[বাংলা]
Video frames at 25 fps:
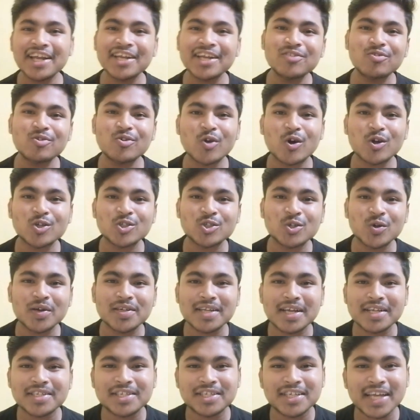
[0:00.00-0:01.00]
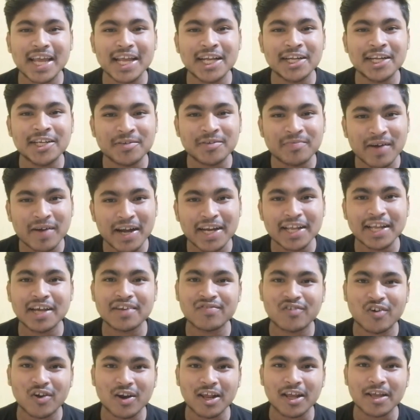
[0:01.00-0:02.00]
সেটা কিন্তু নষ্ট হয়ে যাচ্ছে এই রিব্র্যান্ডিং
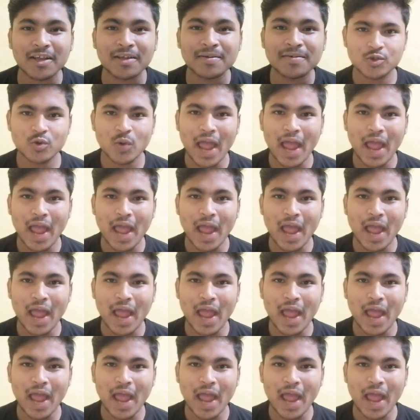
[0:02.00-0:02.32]
এর ফলে